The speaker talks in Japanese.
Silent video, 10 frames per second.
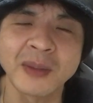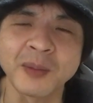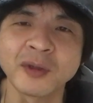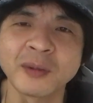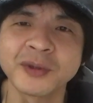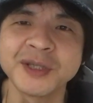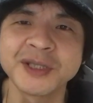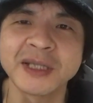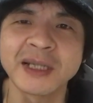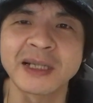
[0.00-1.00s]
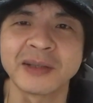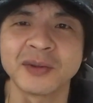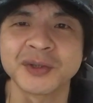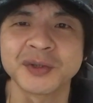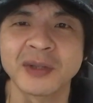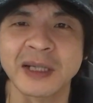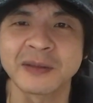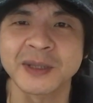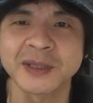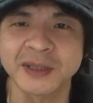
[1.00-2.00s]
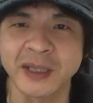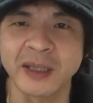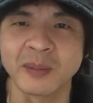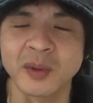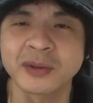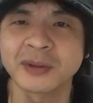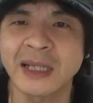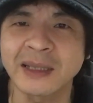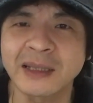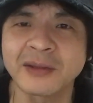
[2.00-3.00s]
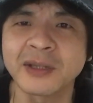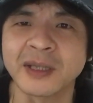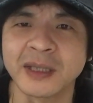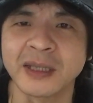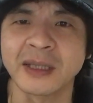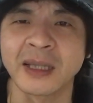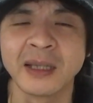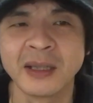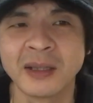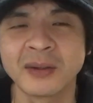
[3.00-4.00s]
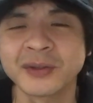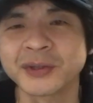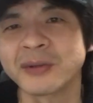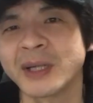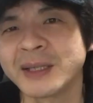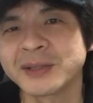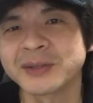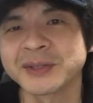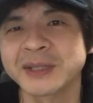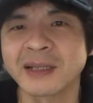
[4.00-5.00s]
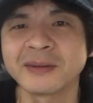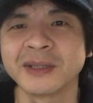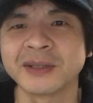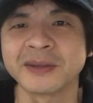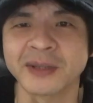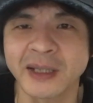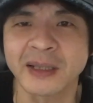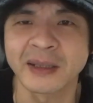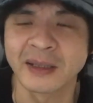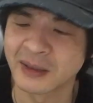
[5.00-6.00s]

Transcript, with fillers: まあもともと1年間の保証がありまして僕買った時に保証延長してあるんですよね